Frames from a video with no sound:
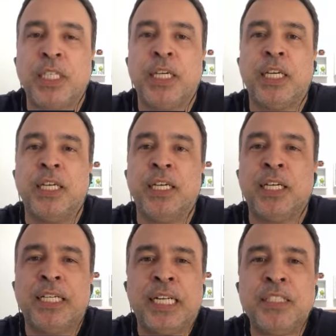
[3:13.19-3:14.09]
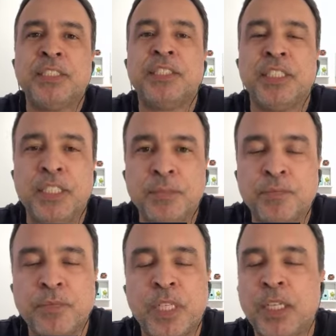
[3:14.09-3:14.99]
é, agradecer,
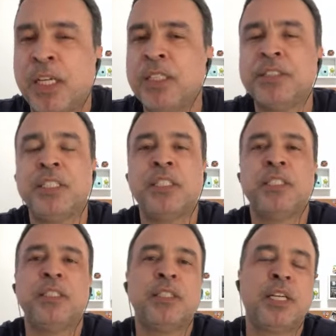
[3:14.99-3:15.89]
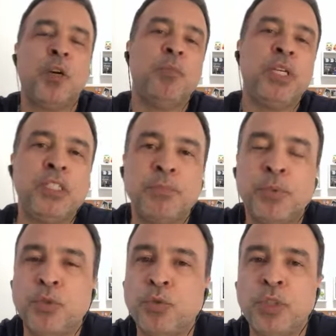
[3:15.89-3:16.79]
agradecer realmente
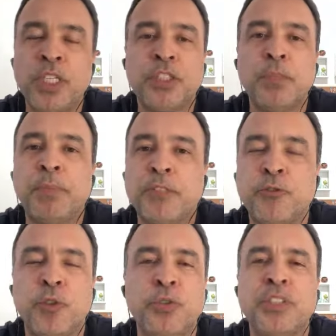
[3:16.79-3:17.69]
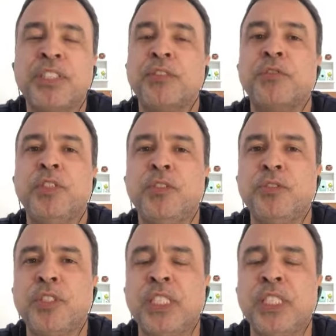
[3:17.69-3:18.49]
por tudo que a gente passou, os desafios.